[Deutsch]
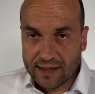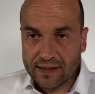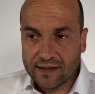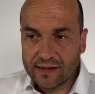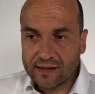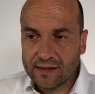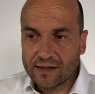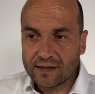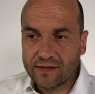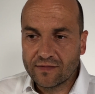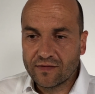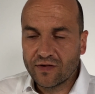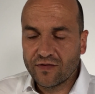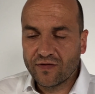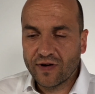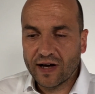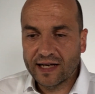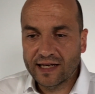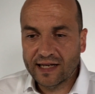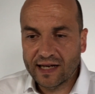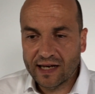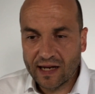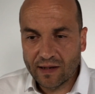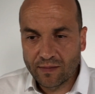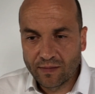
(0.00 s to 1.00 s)
äh,
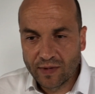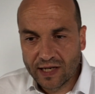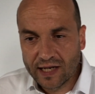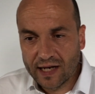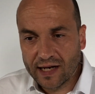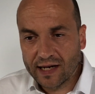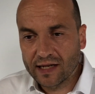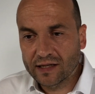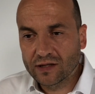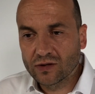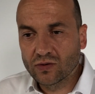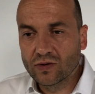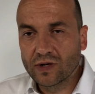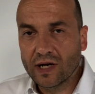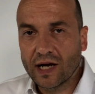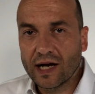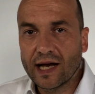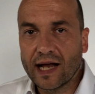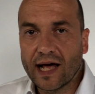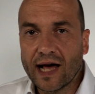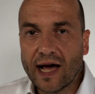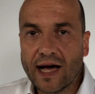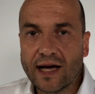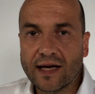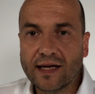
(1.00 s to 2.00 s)
inwieweit denn ein Mieter dazu in der
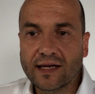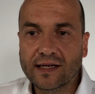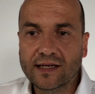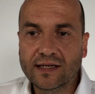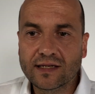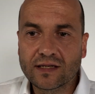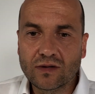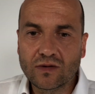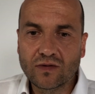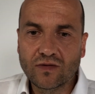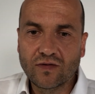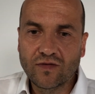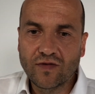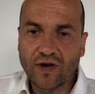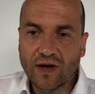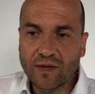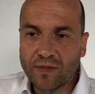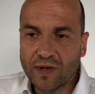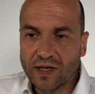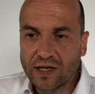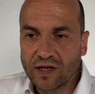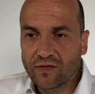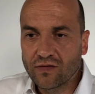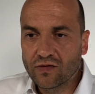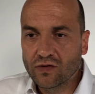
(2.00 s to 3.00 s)
Lage ist und wie weit
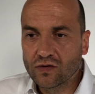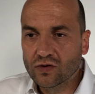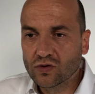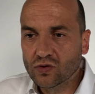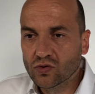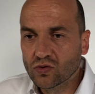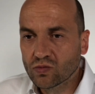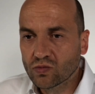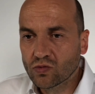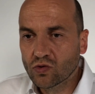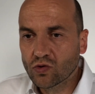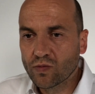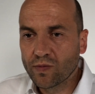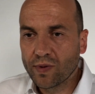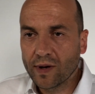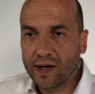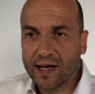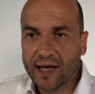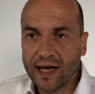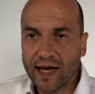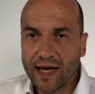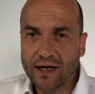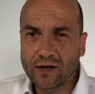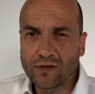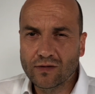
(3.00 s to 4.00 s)
man hier von
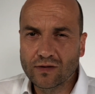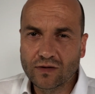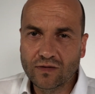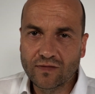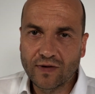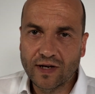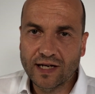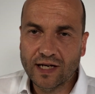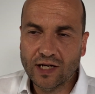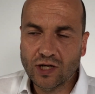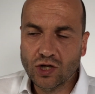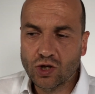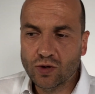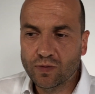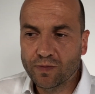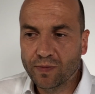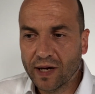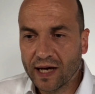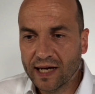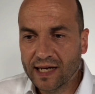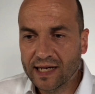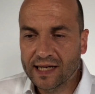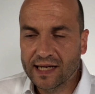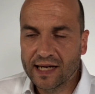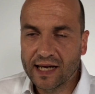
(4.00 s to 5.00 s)
Zumutbarkeit und so weiter
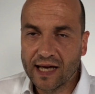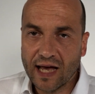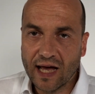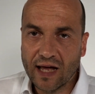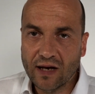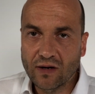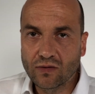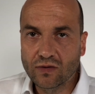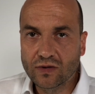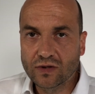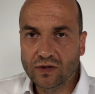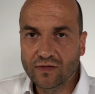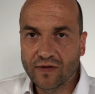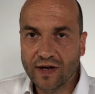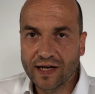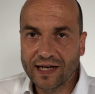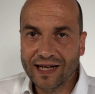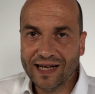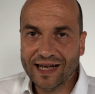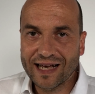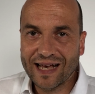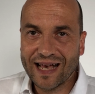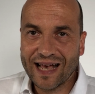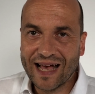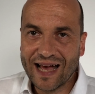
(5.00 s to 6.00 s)
sprechen kann und so
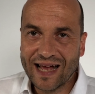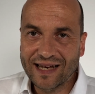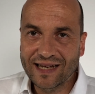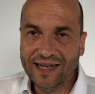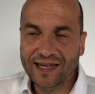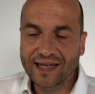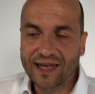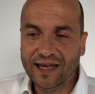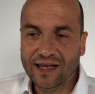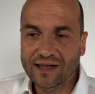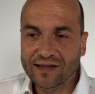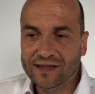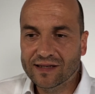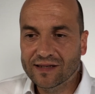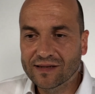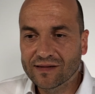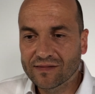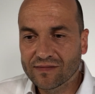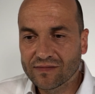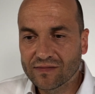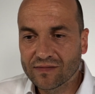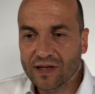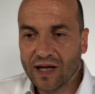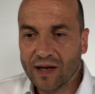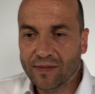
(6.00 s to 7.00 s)
weiter, kann ich
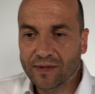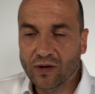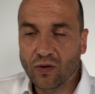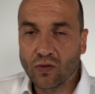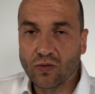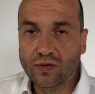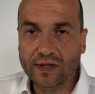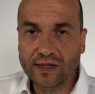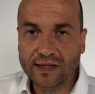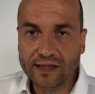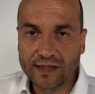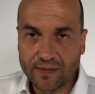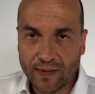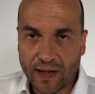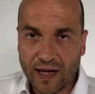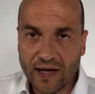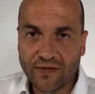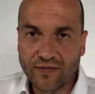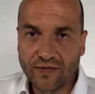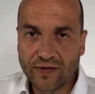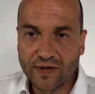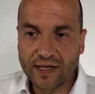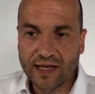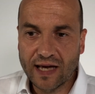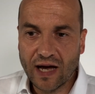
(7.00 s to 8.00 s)
jetzt, da habe ich große
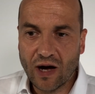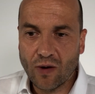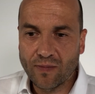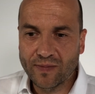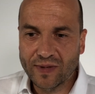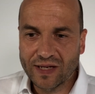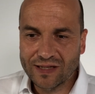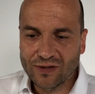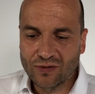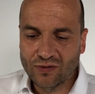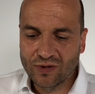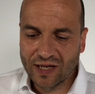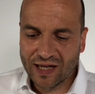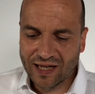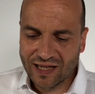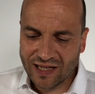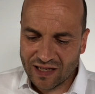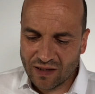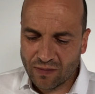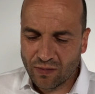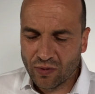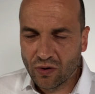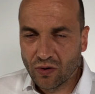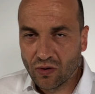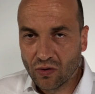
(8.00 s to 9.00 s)
Zweifel, ja, ob das so die
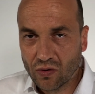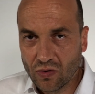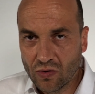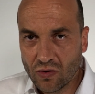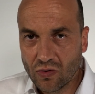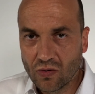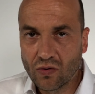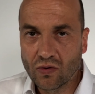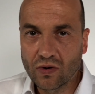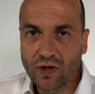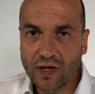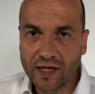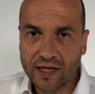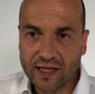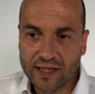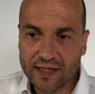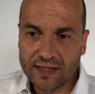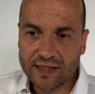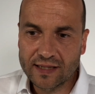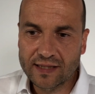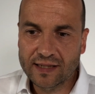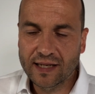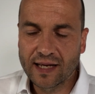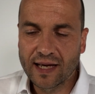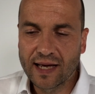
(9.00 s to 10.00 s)
richtige Begründung
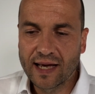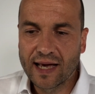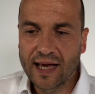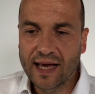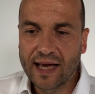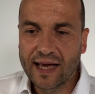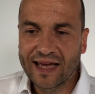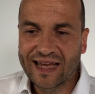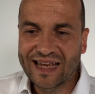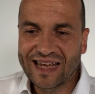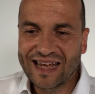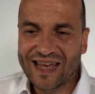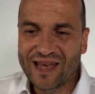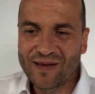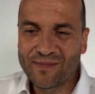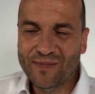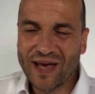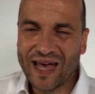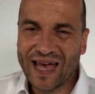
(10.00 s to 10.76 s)
ist. Im